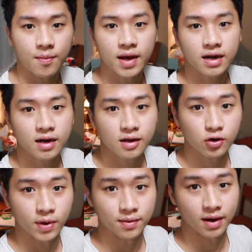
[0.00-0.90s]
kamar
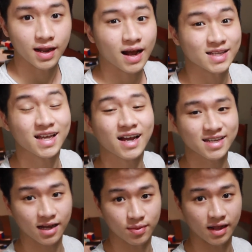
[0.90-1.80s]
lumayan berantakan
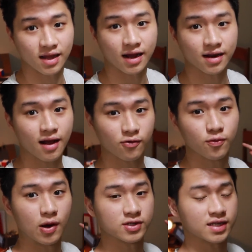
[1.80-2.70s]
sangat-sangat berantakan
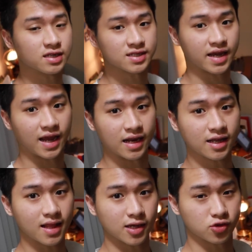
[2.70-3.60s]
aku barusan selesai
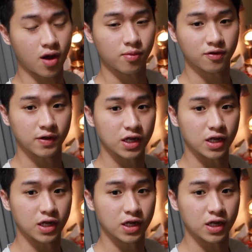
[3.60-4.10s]
ngedit langsung upload